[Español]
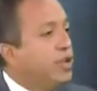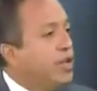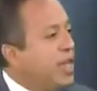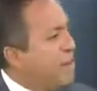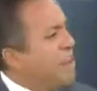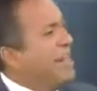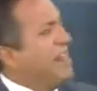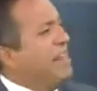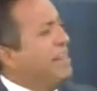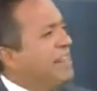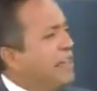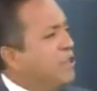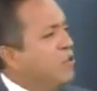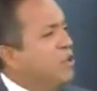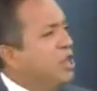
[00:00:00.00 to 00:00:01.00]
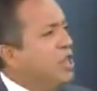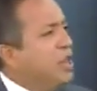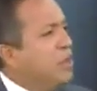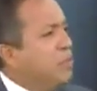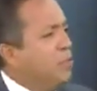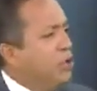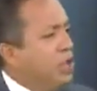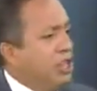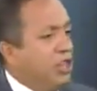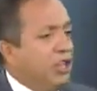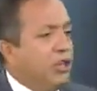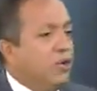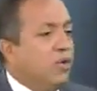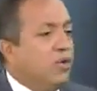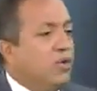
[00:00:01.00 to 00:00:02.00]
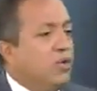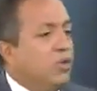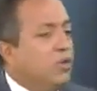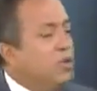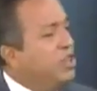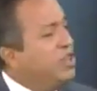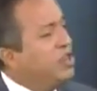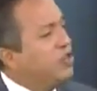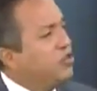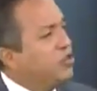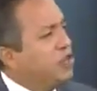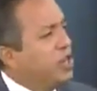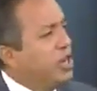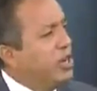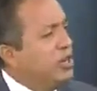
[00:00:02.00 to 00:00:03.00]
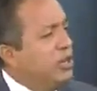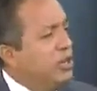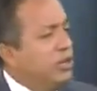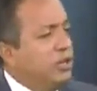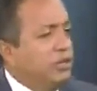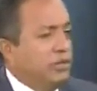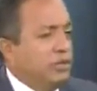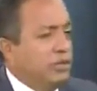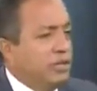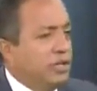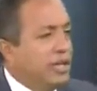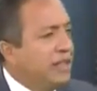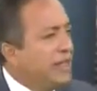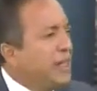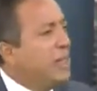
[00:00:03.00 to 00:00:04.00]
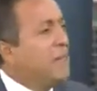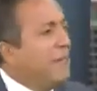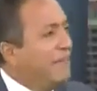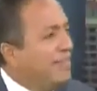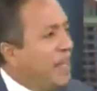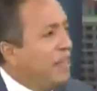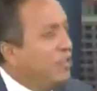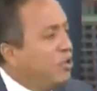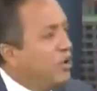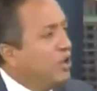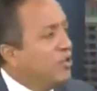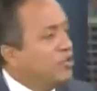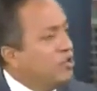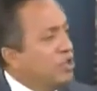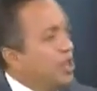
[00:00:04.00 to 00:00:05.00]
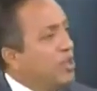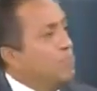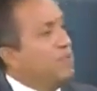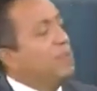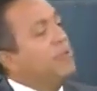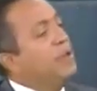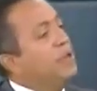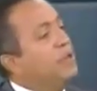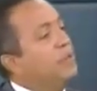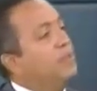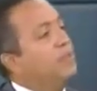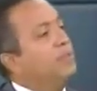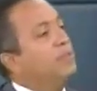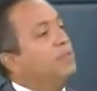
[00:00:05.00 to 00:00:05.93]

¿Qué amerita de un líder político, de un líder social? ¿Qué está demandando la sociedad? Bienvenido.